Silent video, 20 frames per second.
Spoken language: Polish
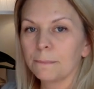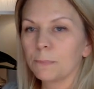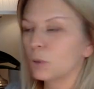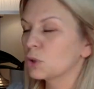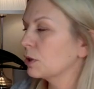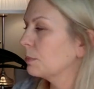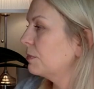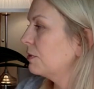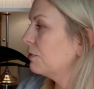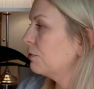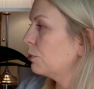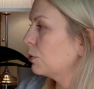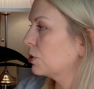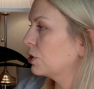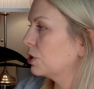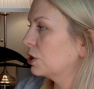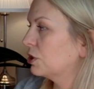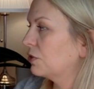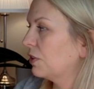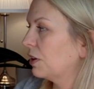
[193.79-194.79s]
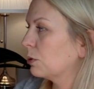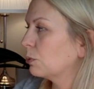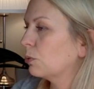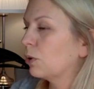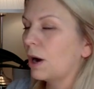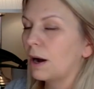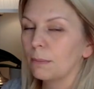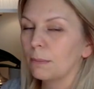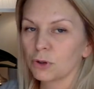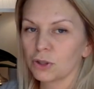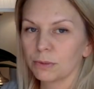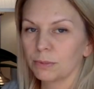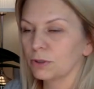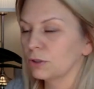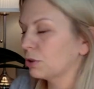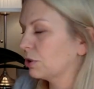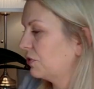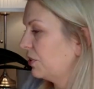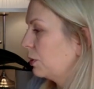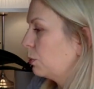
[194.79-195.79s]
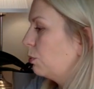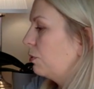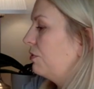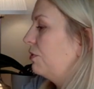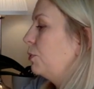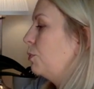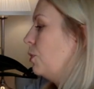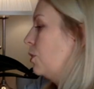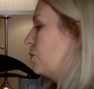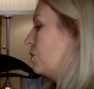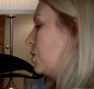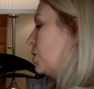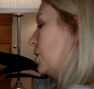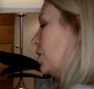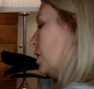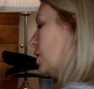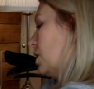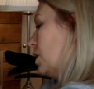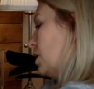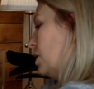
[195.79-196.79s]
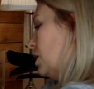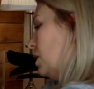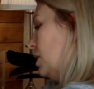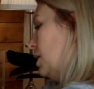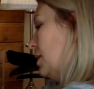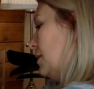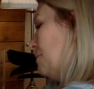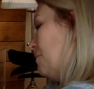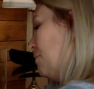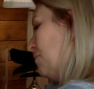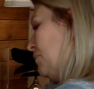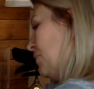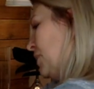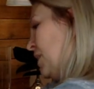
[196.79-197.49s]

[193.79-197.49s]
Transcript: Możemy włączyć światło, a możemy to światło wyłączyć i